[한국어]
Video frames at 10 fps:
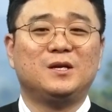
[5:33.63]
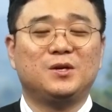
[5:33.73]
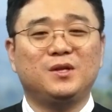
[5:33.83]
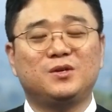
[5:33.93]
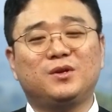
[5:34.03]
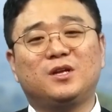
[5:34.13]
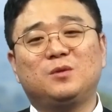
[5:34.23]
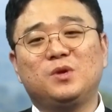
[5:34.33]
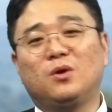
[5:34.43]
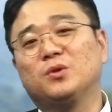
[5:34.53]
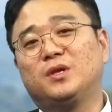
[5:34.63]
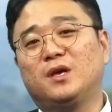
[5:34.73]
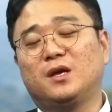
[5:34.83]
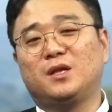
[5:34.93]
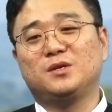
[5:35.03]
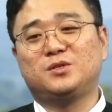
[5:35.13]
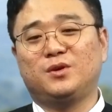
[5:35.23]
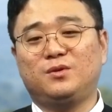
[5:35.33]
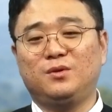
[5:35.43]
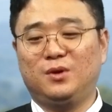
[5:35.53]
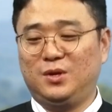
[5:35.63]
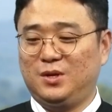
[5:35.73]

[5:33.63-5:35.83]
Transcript: 근데 그렇게 하다 보니까 어떻게 해야 되겠어요?